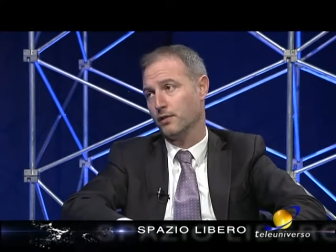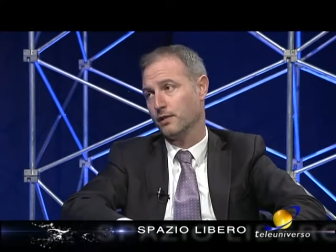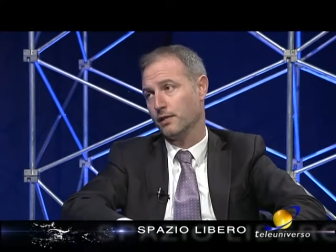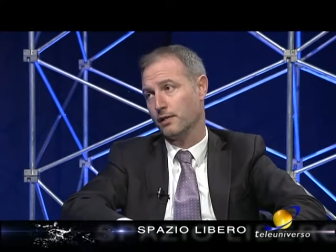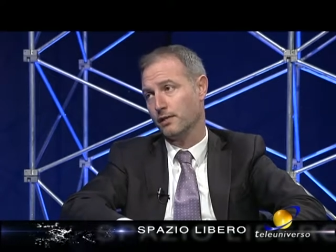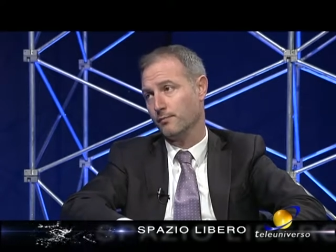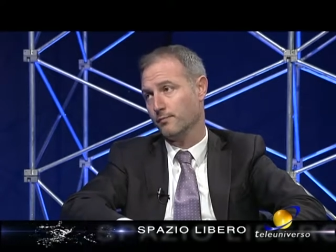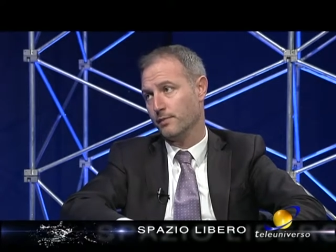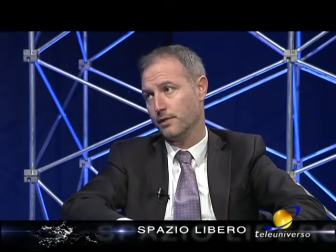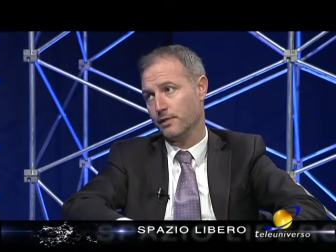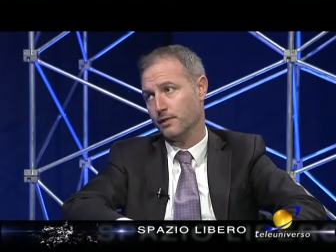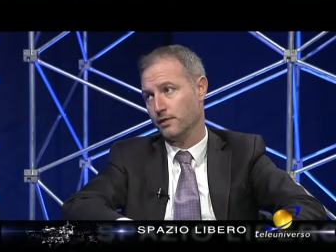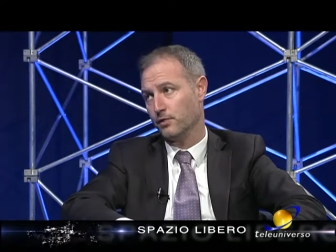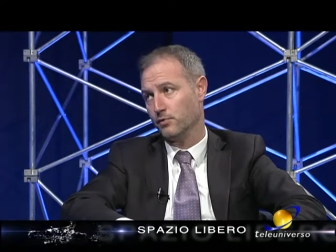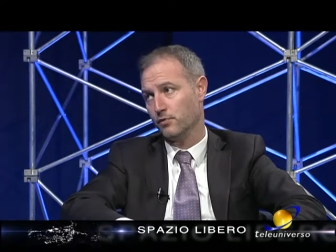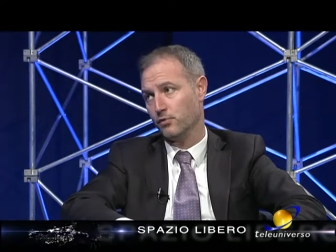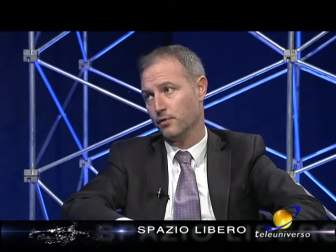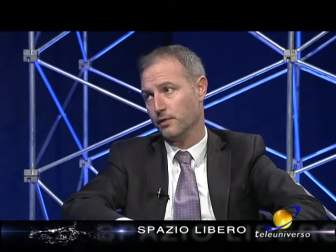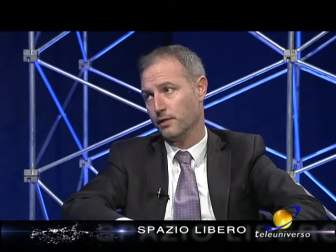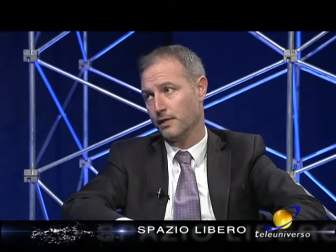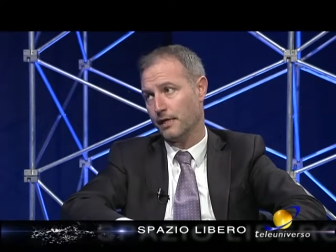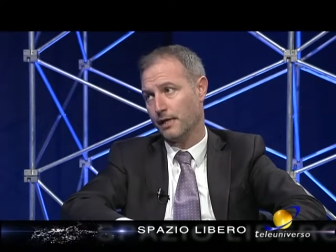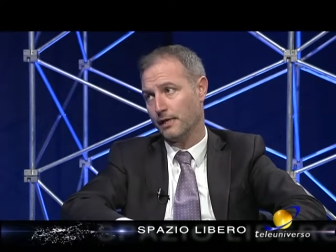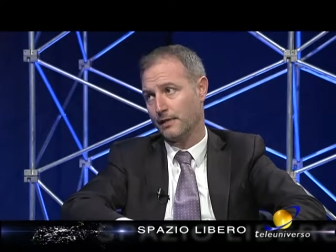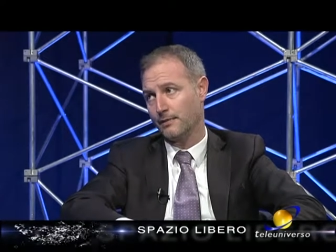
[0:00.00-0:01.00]
degli
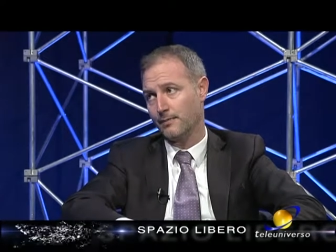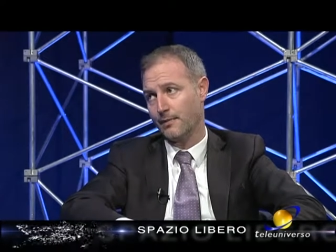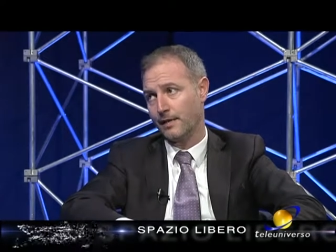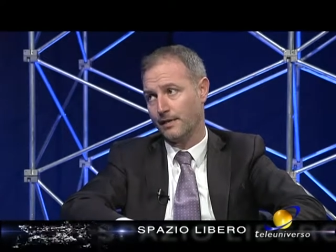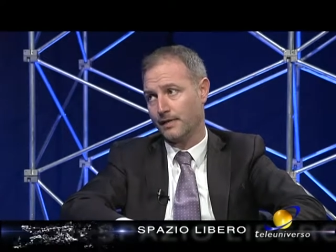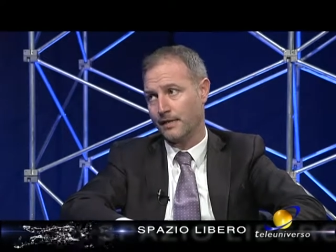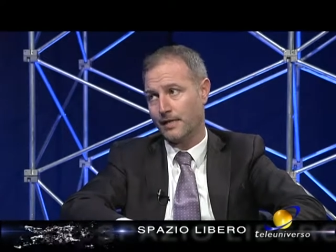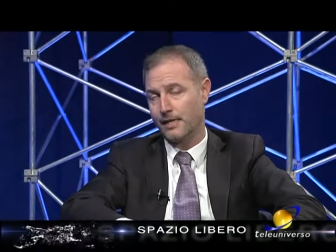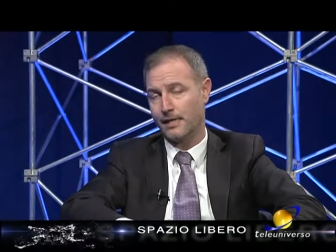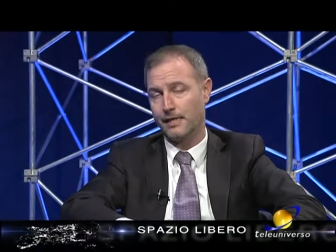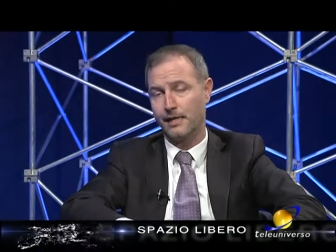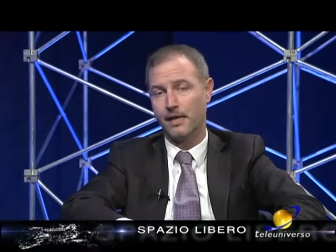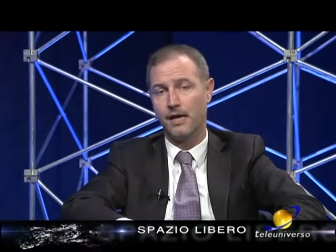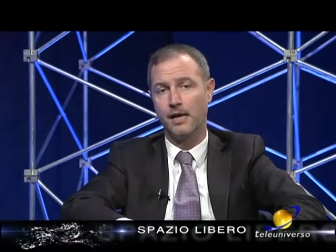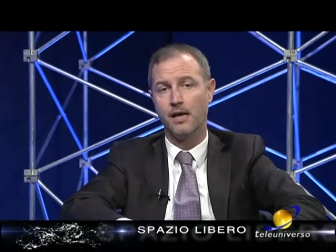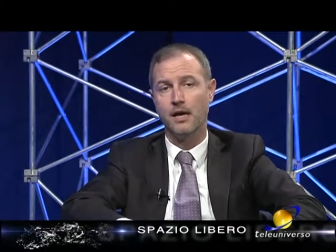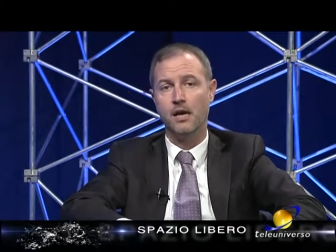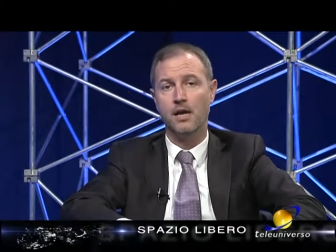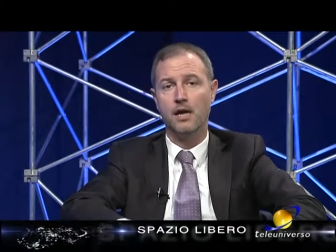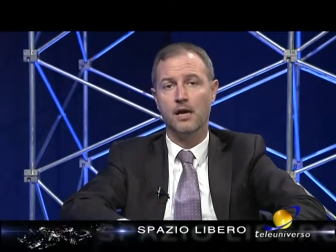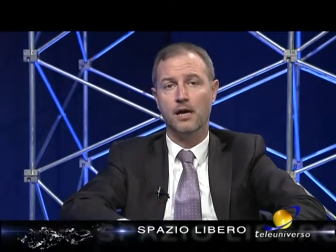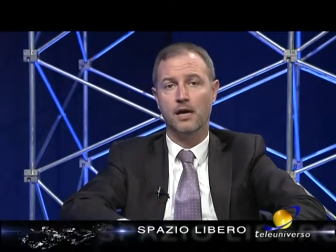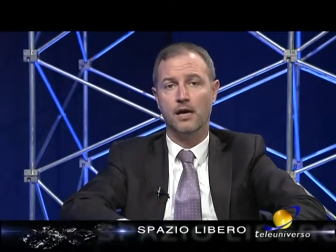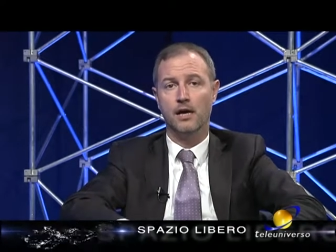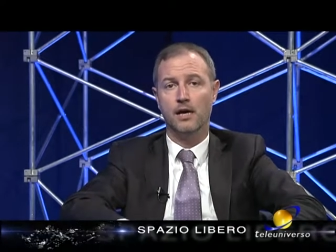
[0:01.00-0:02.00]
imprenditori a rimanere
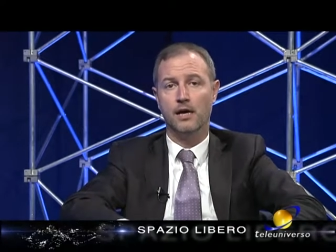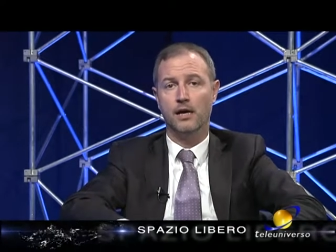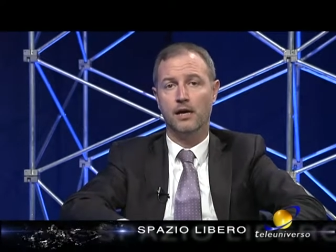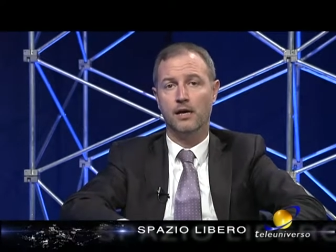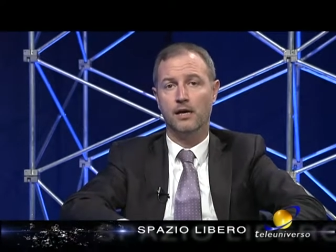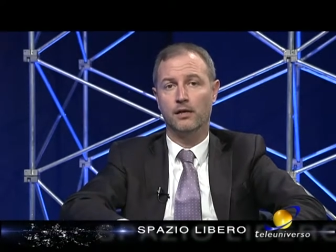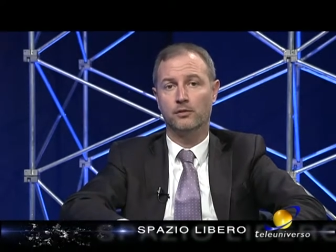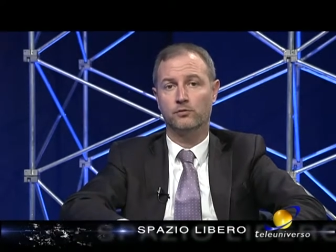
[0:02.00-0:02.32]
eh,